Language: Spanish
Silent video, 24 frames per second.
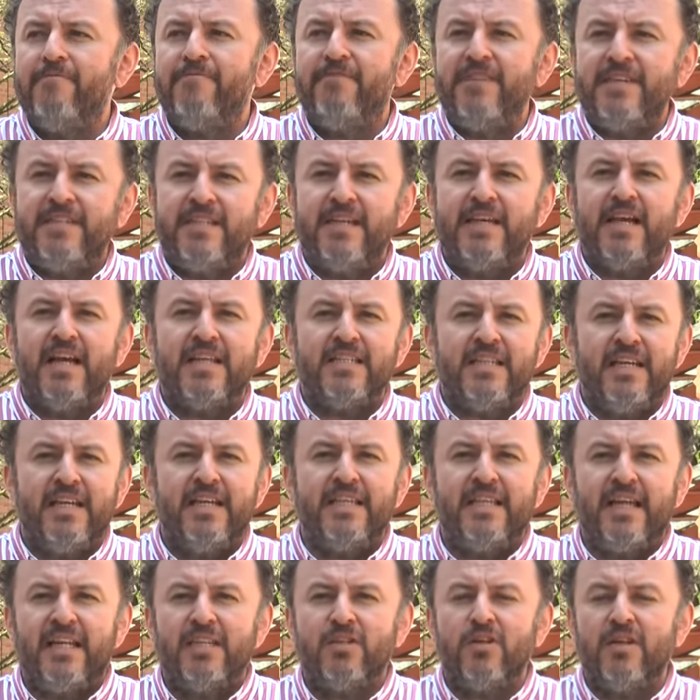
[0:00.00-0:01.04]
físicas y
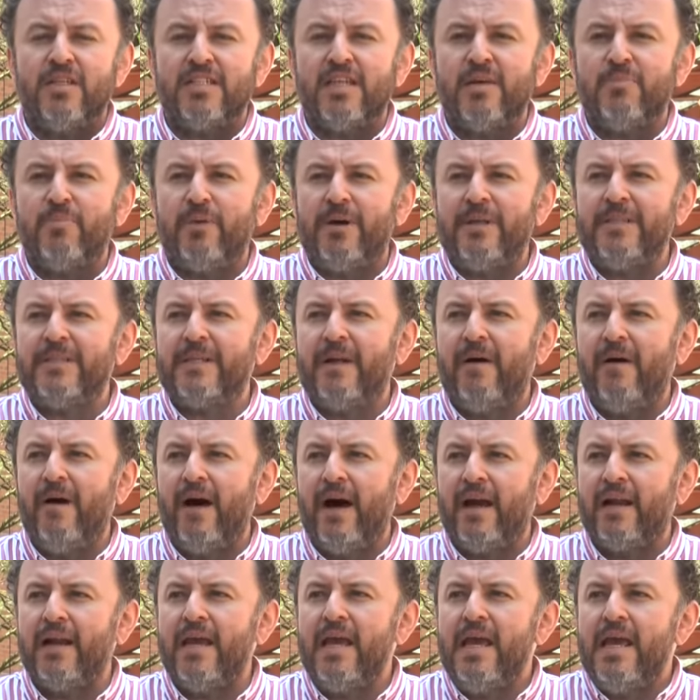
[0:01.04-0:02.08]
digitales con las que pueden
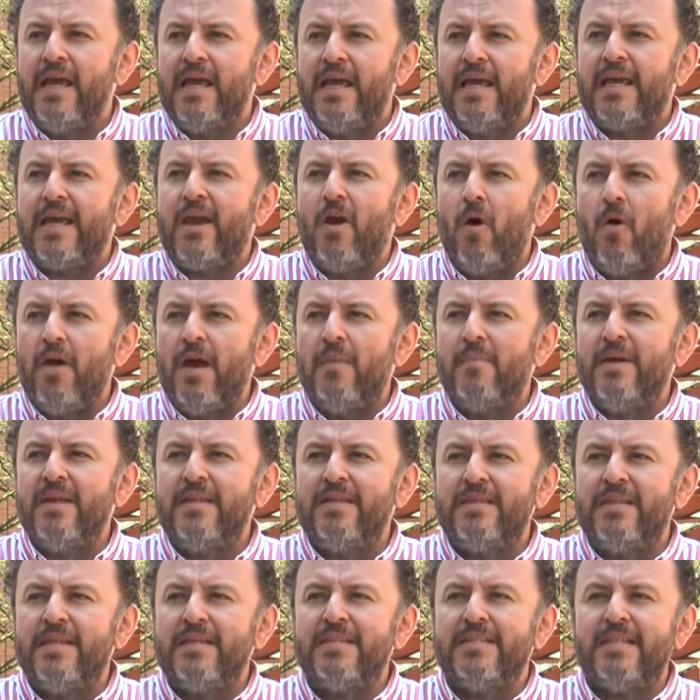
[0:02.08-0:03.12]
trabajar y que
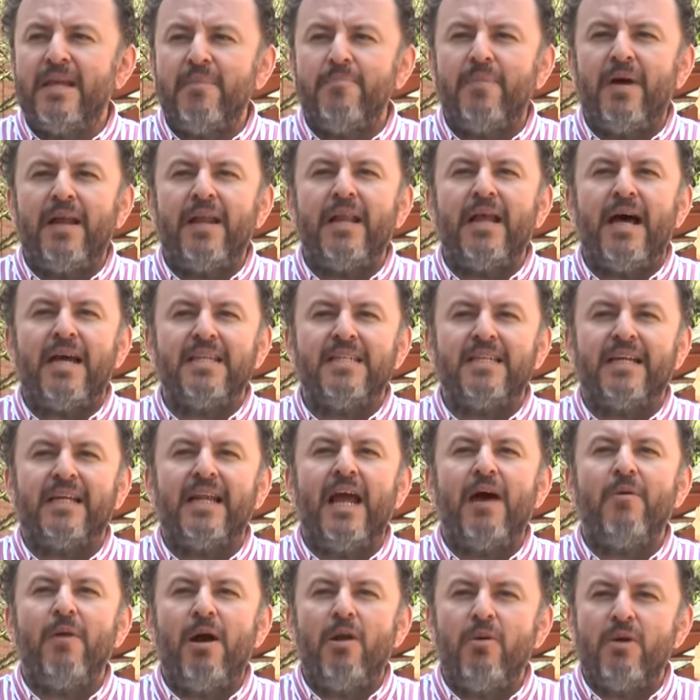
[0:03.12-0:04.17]
obviamente sepan hacer
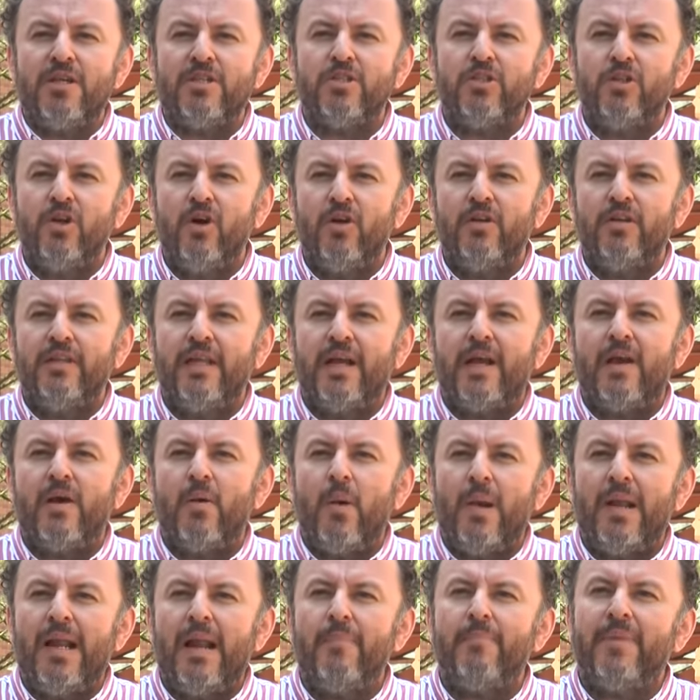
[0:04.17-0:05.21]
la evaluación de
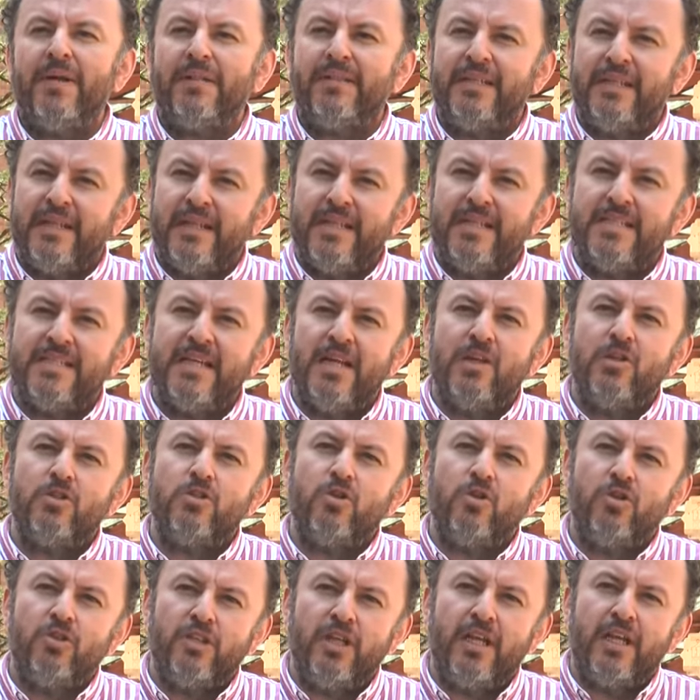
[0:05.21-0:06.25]
cuál es la pertinencia en los
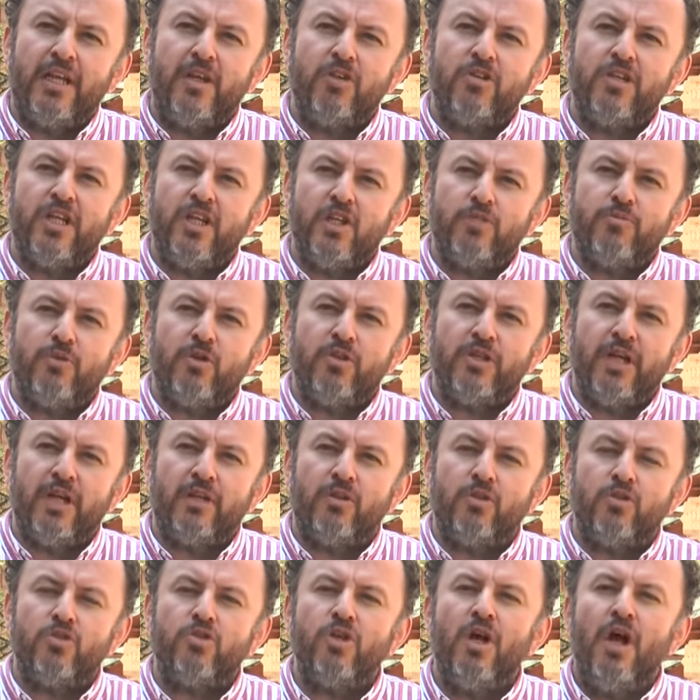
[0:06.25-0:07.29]
contenidos y en los
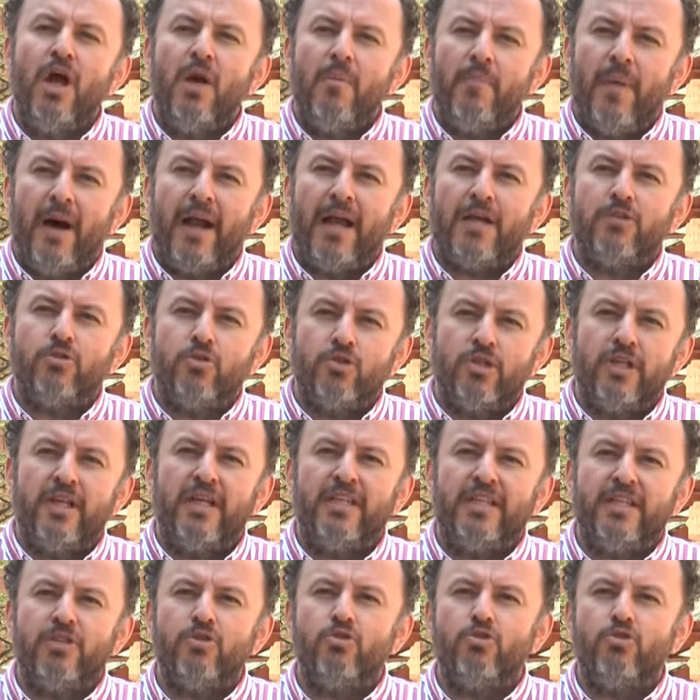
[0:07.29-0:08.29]
proyectos para sus clientes y